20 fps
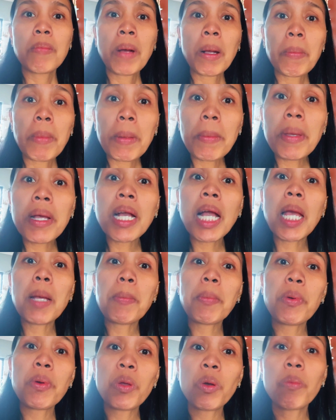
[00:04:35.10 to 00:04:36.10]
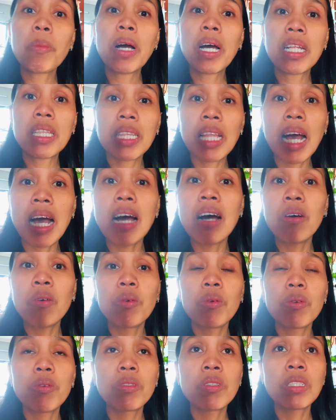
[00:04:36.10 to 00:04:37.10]
Magbibigay po yung mga
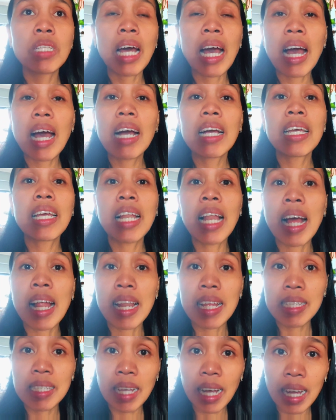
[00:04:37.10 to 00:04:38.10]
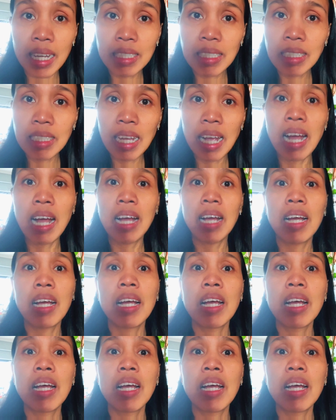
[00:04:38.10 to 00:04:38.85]
taong nakakilala sa kanya.